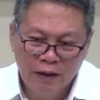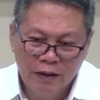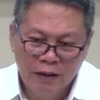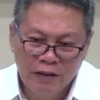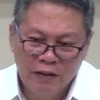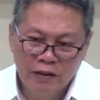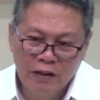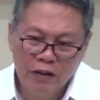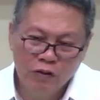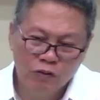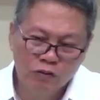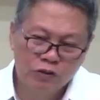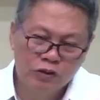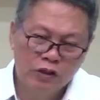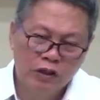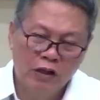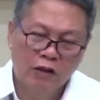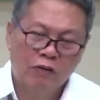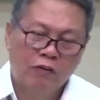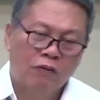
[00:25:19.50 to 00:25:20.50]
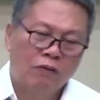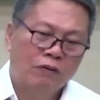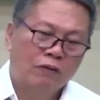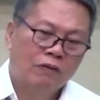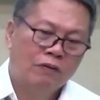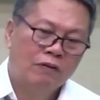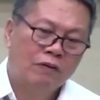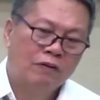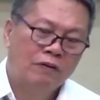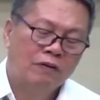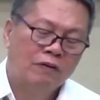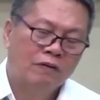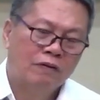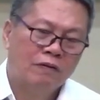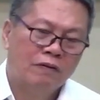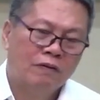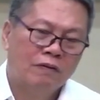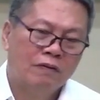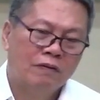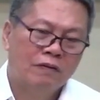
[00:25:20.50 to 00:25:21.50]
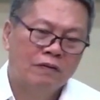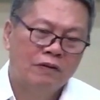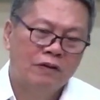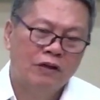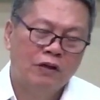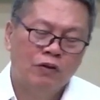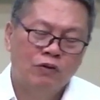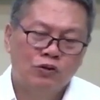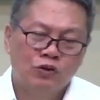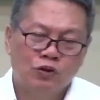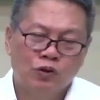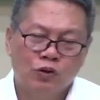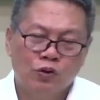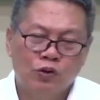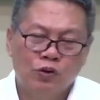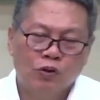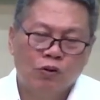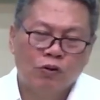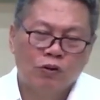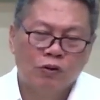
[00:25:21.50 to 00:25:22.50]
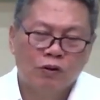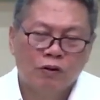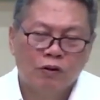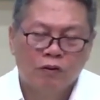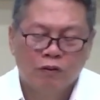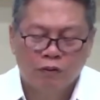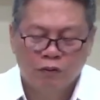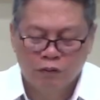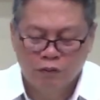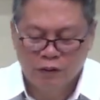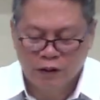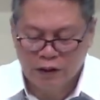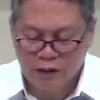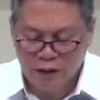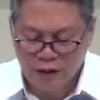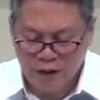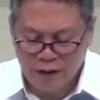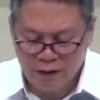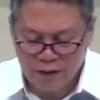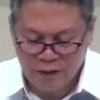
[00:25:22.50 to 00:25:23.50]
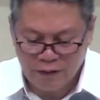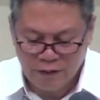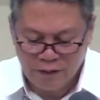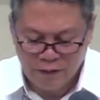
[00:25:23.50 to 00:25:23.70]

hindi yung siko, oh, hindi yung suntok. Oh, wag na yan.